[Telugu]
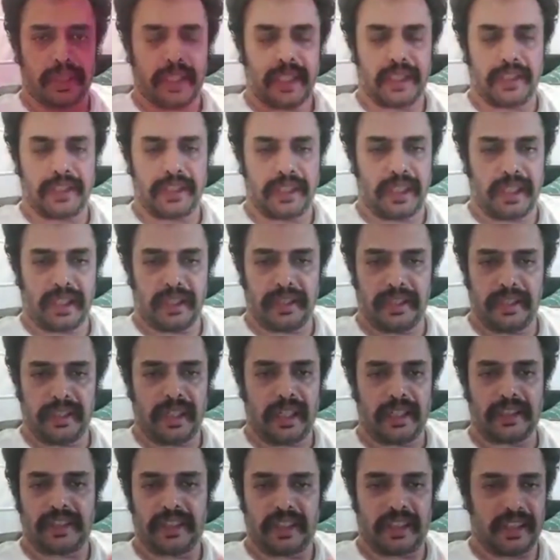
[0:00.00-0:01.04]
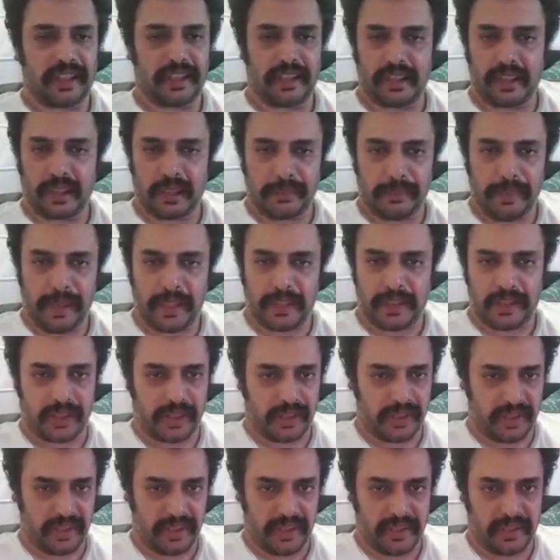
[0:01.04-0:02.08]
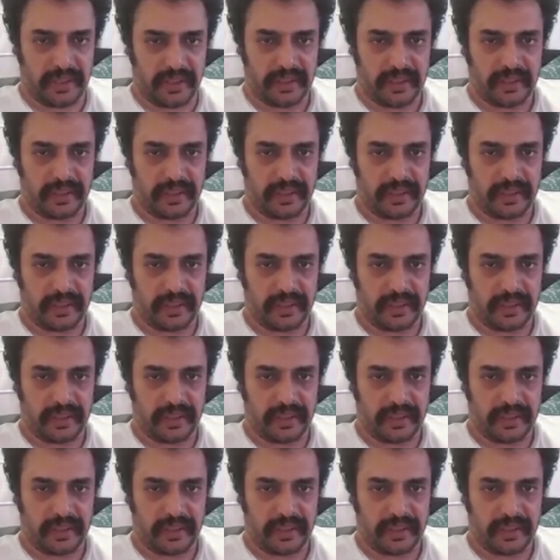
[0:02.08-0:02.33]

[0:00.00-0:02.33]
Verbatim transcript: రాజకీయాన్ని హత్య రాజకీయాలకు మార్చకండి